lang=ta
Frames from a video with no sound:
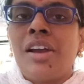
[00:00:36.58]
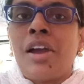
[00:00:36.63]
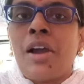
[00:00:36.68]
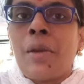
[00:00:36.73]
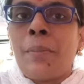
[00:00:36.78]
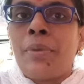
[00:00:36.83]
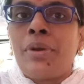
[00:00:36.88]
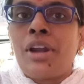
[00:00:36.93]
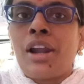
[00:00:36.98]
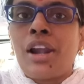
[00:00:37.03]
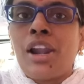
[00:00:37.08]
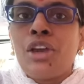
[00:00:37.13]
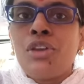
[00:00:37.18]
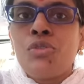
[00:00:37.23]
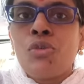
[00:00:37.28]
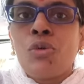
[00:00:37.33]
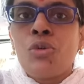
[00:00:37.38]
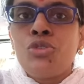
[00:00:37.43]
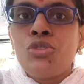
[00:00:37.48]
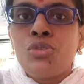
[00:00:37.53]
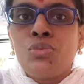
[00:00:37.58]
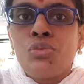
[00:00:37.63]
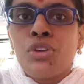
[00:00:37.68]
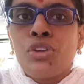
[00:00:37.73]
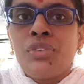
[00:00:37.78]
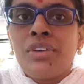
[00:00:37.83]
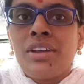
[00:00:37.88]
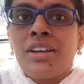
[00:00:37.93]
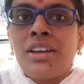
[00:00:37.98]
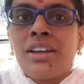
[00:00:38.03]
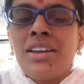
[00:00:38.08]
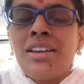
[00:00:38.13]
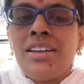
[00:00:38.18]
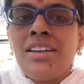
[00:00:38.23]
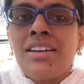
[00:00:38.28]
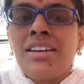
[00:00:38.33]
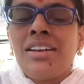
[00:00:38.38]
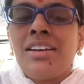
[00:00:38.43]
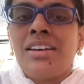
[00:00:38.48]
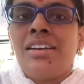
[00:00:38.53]
அப்புறம் நல்லா யோசிச்சு முடிவெடுங்க
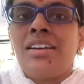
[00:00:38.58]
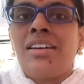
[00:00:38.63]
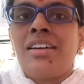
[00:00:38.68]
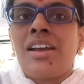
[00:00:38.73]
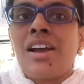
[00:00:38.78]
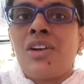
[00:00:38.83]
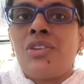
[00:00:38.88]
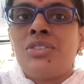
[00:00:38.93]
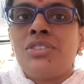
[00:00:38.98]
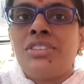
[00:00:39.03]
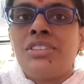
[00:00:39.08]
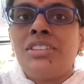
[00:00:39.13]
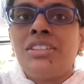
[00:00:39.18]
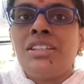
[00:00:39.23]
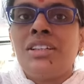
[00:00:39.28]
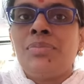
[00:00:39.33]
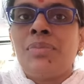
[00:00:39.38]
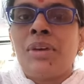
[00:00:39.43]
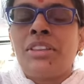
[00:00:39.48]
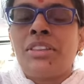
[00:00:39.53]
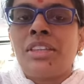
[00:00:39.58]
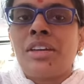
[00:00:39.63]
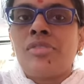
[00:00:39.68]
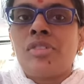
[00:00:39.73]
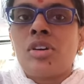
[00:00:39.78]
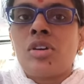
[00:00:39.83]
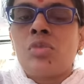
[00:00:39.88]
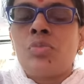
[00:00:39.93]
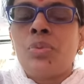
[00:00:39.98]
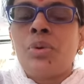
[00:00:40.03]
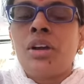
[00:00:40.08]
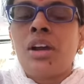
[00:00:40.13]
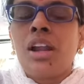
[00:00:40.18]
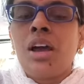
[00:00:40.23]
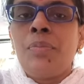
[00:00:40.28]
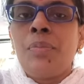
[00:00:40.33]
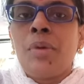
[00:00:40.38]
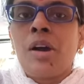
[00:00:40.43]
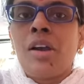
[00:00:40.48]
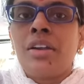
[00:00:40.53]
நான் வந்து மற்ற
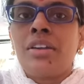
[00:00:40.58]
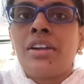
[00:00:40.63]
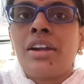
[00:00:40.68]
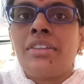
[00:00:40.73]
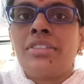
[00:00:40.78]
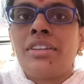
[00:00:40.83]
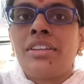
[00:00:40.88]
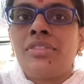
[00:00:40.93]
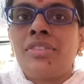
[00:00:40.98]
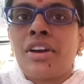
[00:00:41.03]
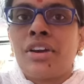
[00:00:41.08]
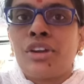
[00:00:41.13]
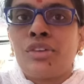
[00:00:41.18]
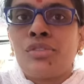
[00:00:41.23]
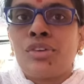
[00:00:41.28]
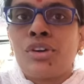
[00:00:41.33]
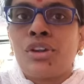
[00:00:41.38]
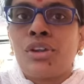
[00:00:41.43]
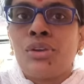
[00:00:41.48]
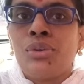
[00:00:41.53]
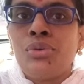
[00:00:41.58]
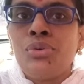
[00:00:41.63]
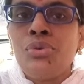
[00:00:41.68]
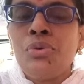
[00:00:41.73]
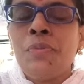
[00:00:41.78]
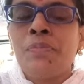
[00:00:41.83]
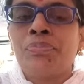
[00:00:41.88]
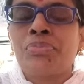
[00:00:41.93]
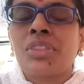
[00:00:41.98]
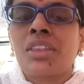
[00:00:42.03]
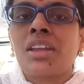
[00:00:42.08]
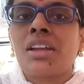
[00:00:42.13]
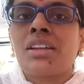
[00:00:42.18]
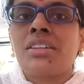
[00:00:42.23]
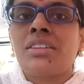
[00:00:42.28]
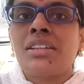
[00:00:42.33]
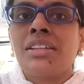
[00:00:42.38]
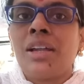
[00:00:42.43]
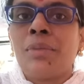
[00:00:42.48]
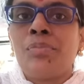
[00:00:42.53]
வகுப்புக்களாக பாடம் நடத்திட்டு வர வரையிலும்
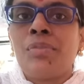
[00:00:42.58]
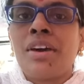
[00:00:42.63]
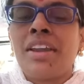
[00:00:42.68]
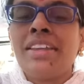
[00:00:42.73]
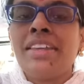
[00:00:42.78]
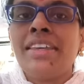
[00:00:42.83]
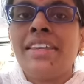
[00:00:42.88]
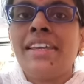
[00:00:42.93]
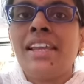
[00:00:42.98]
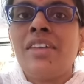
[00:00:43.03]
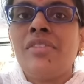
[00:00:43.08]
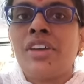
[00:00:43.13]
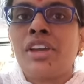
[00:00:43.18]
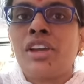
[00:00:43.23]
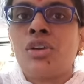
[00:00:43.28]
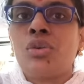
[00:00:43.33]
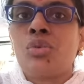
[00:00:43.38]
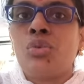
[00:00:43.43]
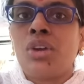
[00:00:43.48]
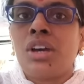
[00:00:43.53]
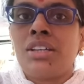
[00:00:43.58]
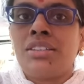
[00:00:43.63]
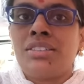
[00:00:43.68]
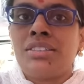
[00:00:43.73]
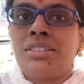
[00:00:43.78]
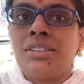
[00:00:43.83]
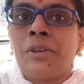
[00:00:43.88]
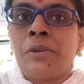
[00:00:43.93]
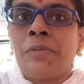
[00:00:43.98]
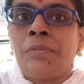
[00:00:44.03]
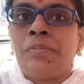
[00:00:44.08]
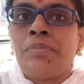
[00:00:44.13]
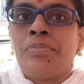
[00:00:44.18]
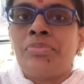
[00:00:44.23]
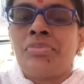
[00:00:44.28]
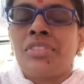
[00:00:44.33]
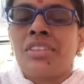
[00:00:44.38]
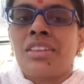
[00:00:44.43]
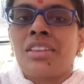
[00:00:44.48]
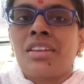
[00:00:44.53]
இந்த டம்ளரை கீழே வைக்கக்கூடாது
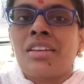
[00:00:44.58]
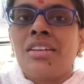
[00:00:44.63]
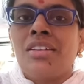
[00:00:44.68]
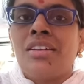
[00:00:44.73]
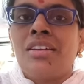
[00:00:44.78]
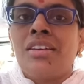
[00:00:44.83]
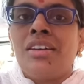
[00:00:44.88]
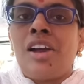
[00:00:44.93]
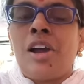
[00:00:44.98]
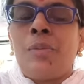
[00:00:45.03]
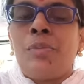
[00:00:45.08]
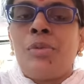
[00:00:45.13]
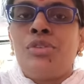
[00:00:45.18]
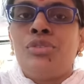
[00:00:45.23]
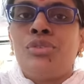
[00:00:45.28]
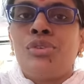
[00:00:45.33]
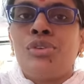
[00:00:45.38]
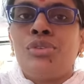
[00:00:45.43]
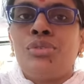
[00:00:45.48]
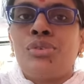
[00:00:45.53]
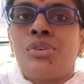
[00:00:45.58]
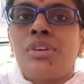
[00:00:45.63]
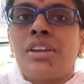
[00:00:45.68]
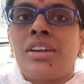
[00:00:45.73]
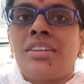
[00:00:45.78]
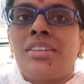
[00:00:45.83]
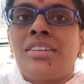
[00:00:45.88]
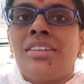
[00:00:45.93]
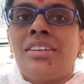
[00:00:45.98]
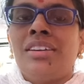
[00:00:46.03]
அப்படின்னு சொல்லி சொல்கிறார்